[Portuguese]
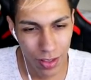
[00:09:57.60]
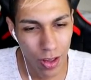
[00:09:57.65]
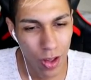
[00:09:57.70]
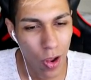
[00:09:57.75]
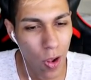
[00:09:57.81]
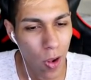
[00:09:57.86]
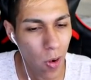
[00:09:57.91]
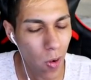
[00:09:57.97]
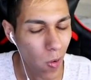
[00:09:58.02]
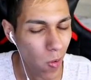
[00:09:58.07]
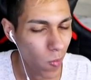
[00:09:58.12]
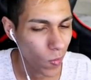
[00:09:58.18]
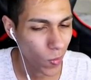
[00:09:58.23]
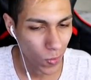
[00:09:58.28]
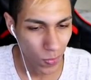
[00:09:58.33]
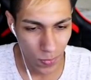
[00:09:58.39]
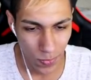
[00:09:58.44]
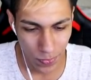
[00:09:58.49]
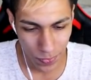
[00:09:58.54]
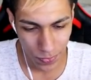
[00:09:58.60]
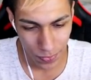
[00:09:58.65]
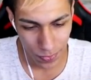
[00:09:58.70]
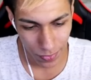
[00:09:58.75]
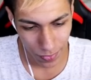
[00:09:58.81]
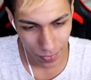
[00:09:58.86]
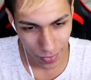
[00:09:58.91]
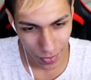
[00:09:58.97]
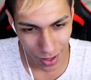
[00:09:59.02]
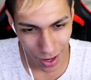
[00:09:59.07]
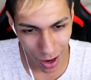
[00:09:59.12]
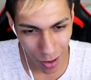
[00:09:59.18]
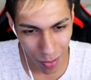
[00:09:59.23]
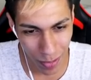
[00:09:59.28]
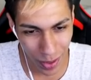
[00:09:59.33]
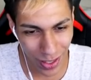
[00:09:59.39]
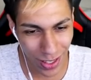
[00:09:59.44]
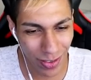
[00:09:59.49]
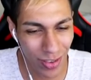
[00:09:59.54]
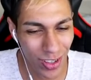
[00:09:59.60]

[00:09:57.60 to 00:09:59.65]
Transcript: Vem, Albedo. Ah, não, Albedo sou Albedo eu.